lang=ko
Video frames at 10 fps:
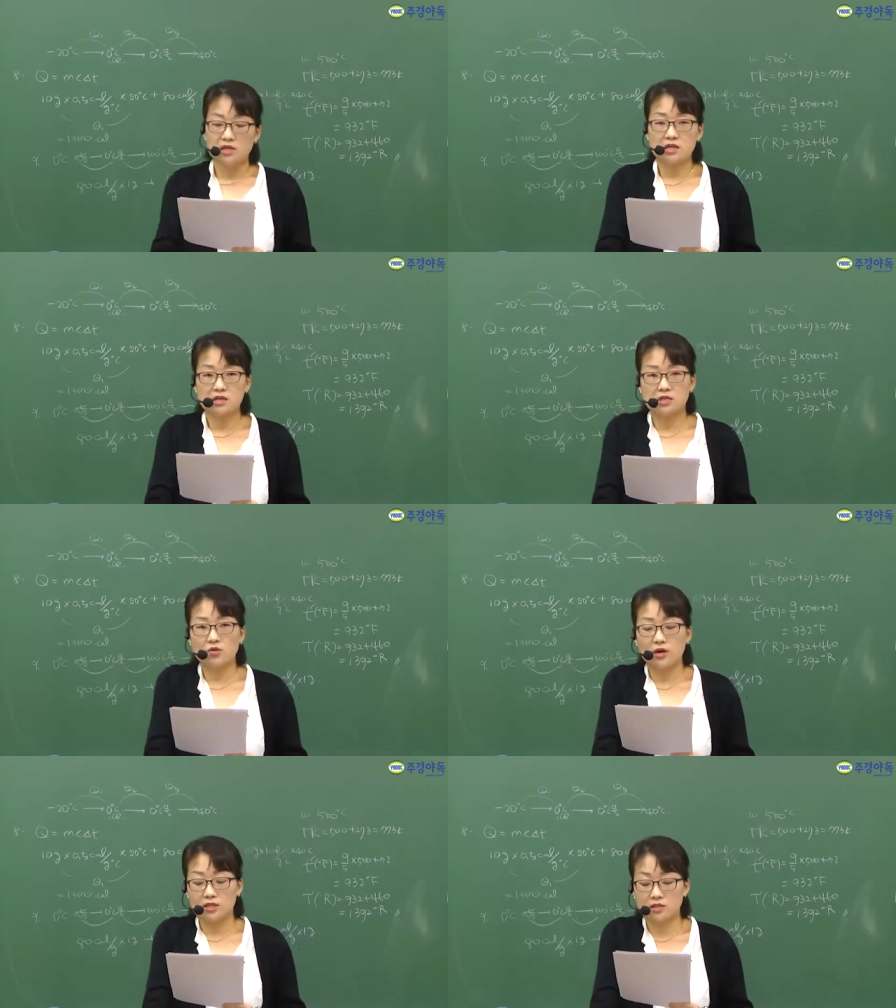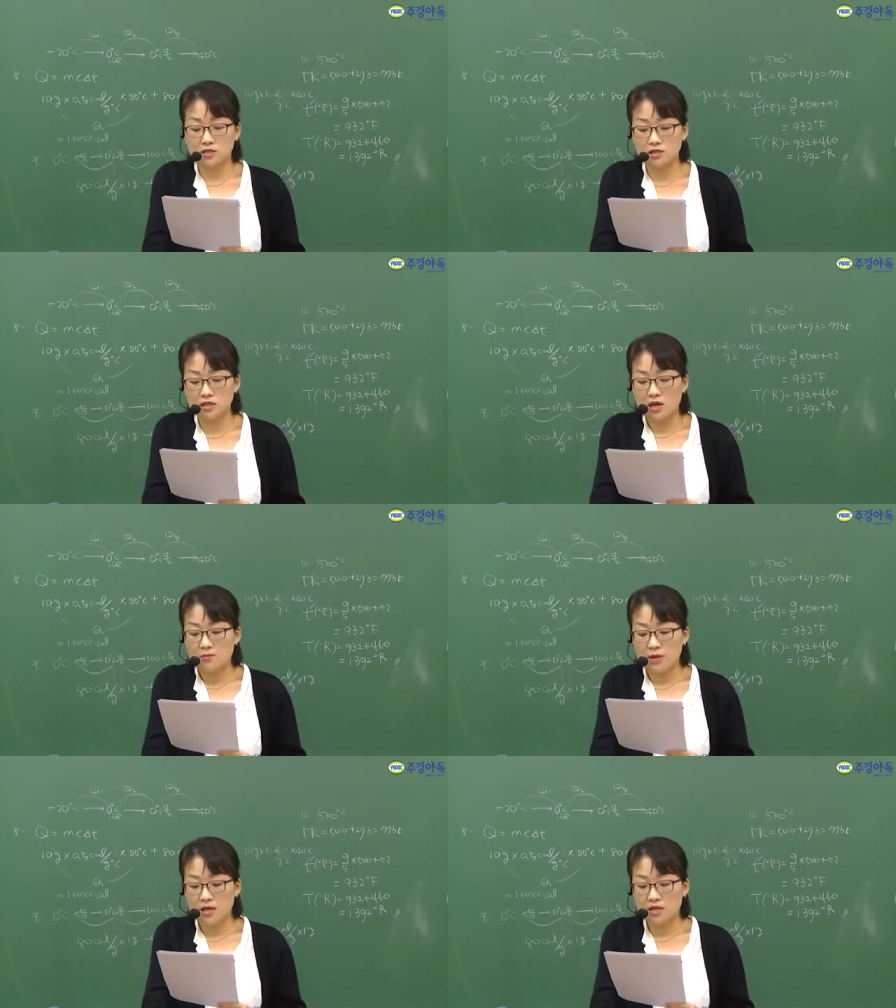1kW는
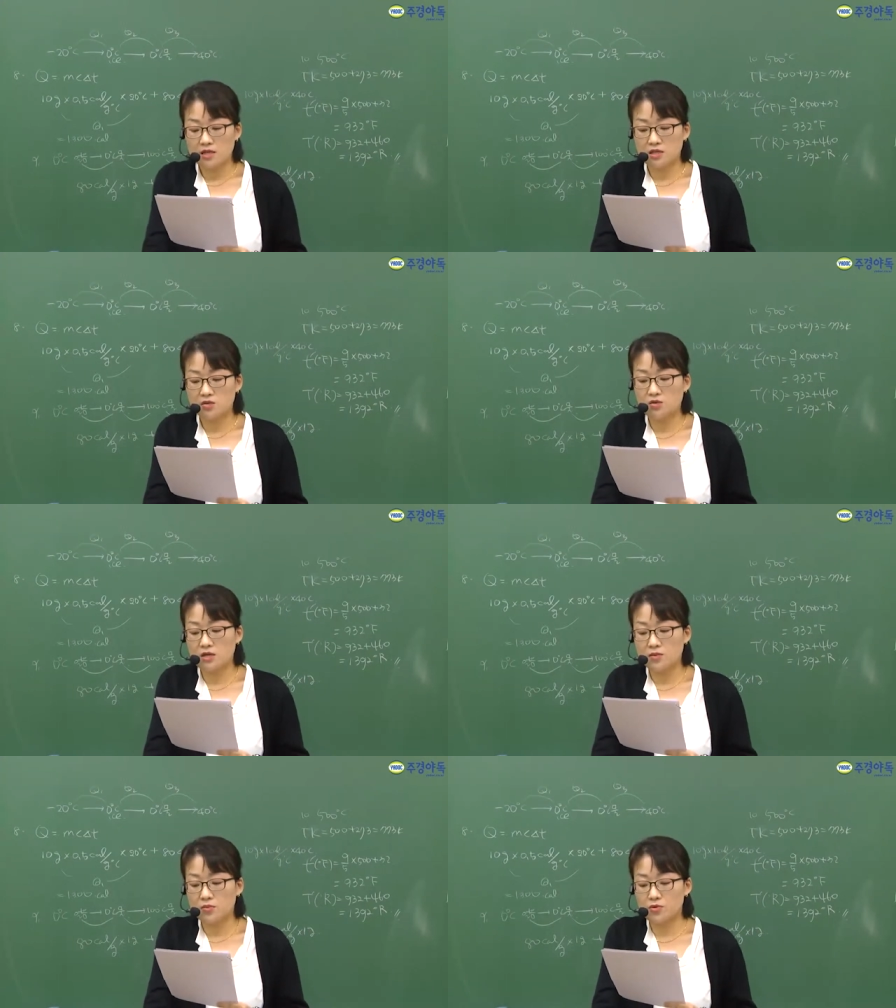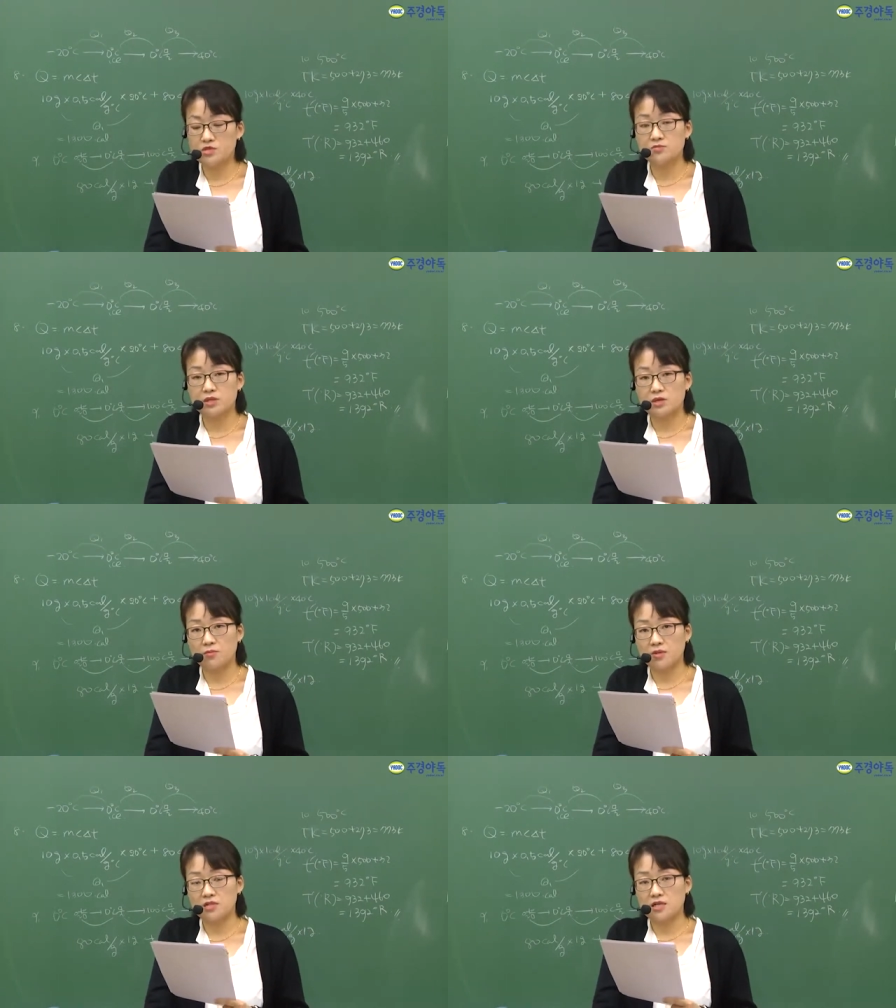100의 킬로그램 플러스 미터
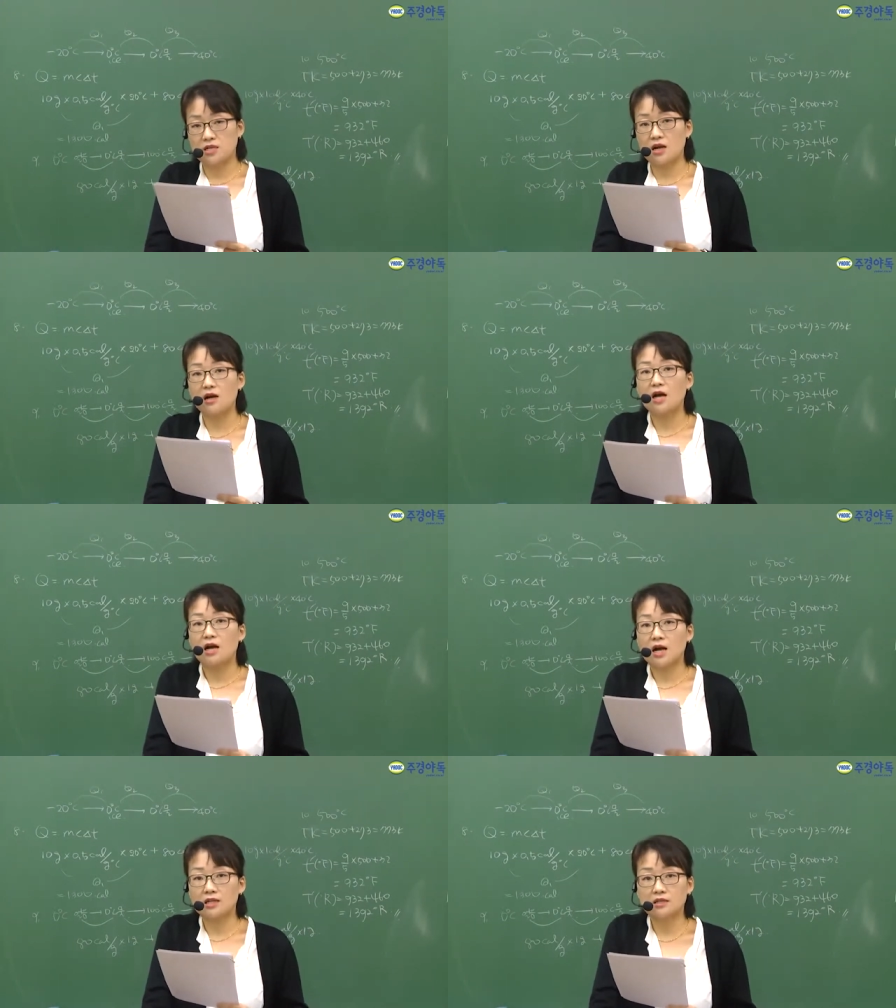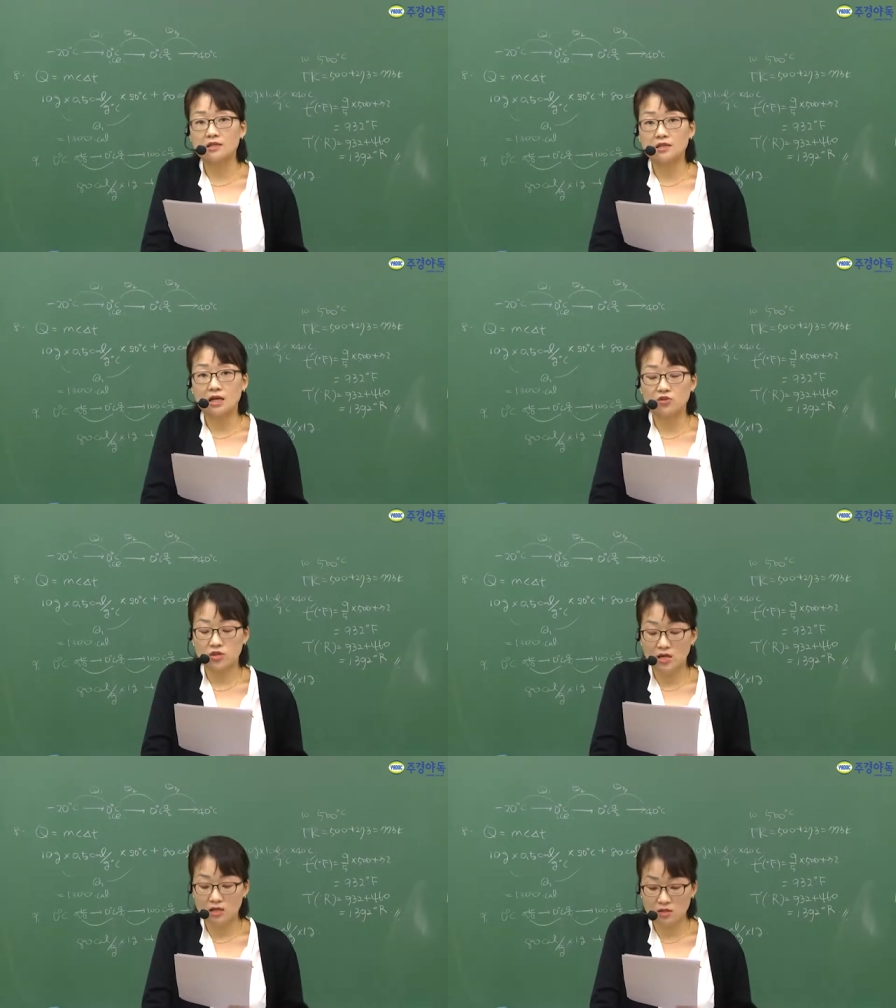퍼 세크랑 같은
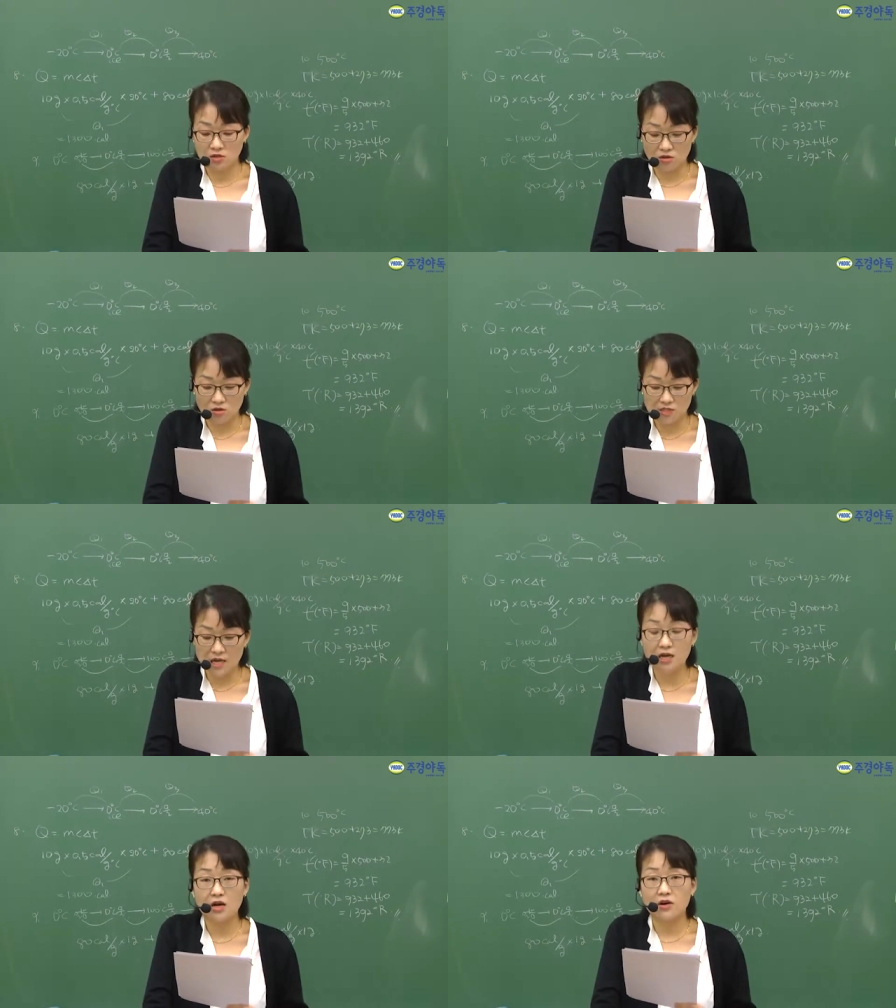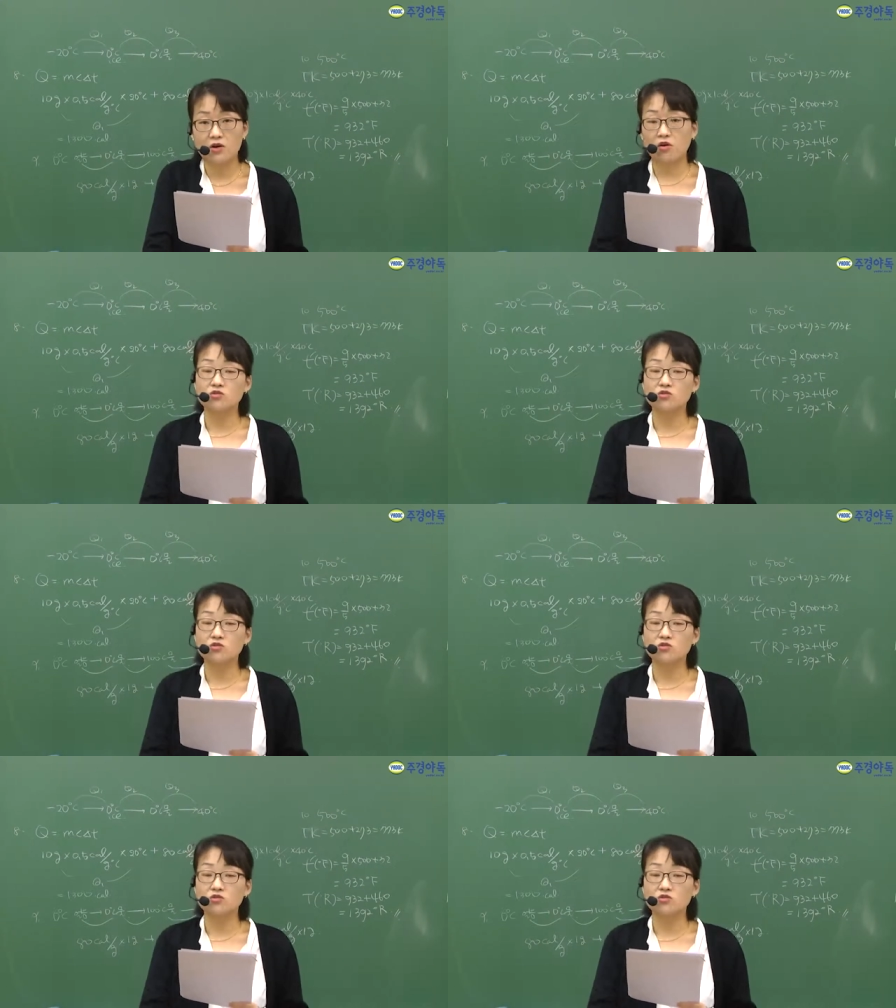단위다라는 거 잘 나와요.